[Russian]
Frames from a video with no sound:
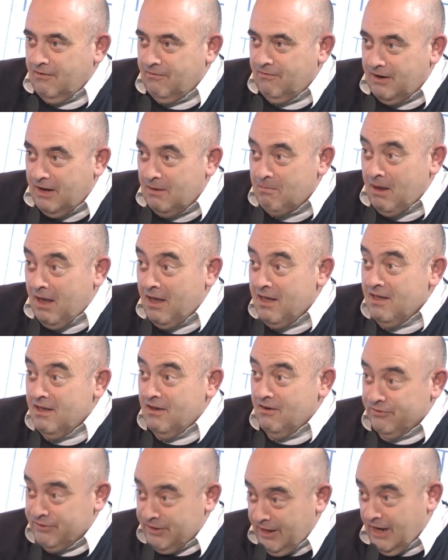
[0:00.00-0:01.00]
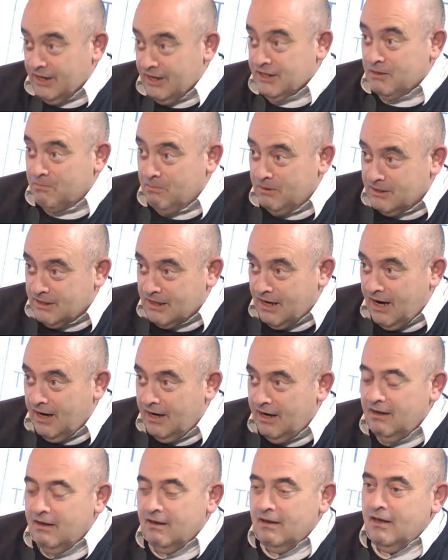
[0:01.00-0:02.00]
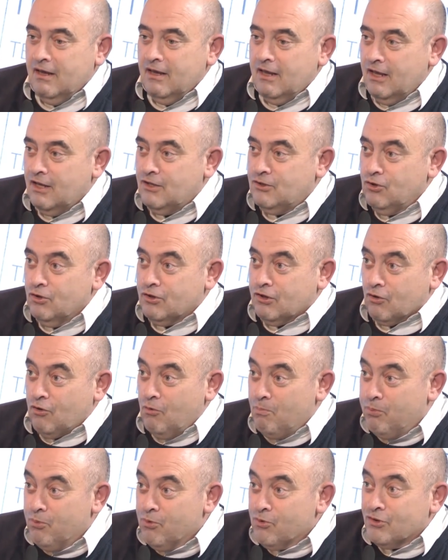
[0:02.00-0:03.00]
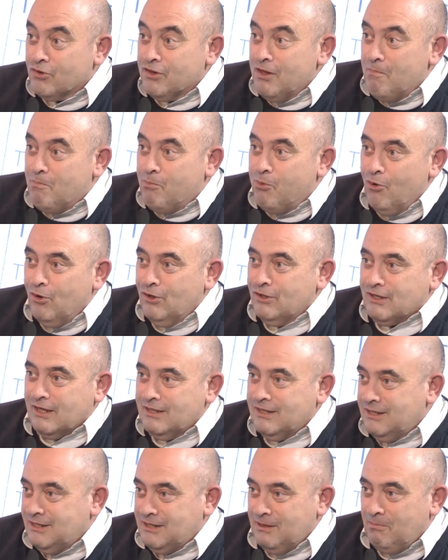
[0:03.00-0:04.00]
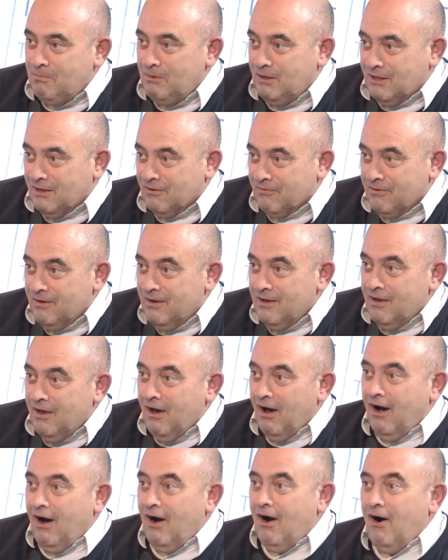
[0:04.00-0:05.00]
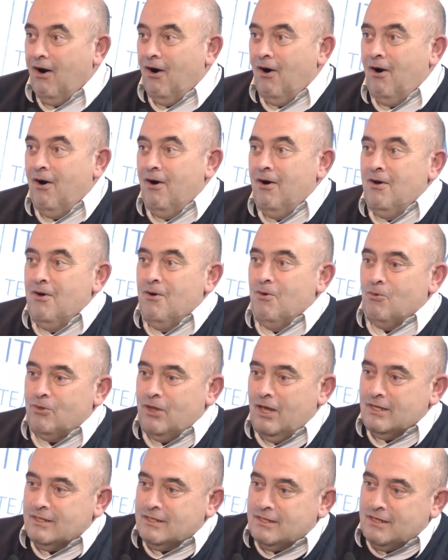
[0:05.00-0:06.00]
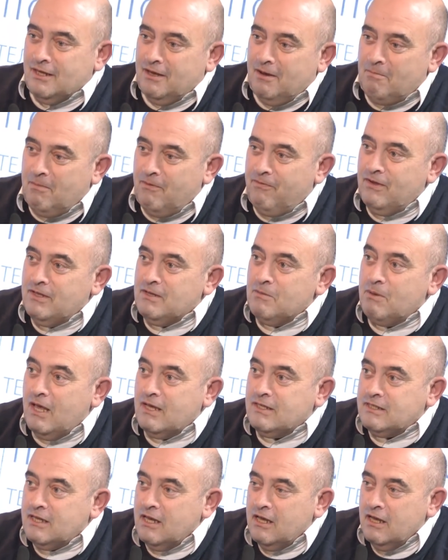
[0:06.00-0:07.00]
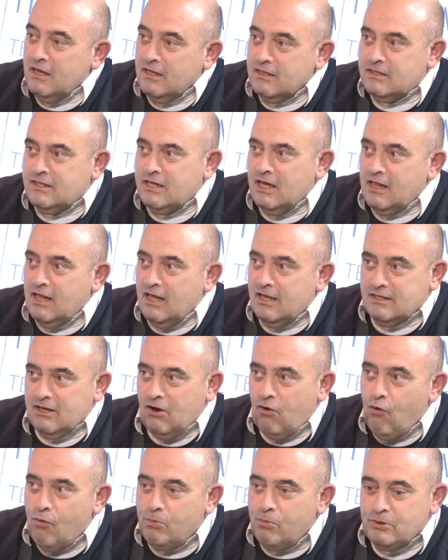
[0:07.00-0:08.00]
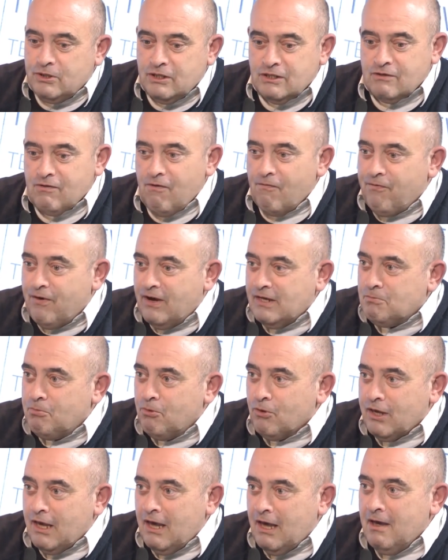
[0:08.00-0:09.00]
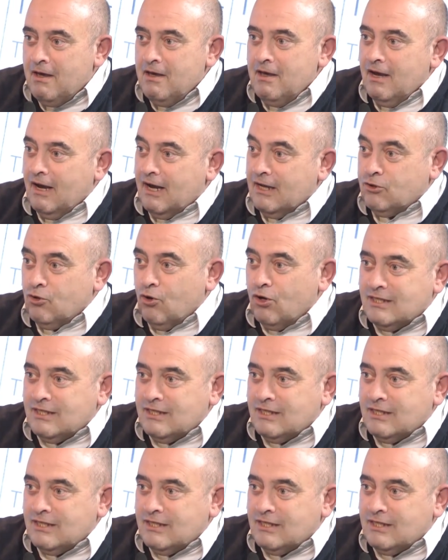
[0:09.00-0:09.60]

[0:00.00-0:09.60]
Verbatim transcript: время в нашем Израиле идет такой бурный поиск антисемитов. А, у нас, э, мы видим, есть целые сообщества в Фейсбуке, которые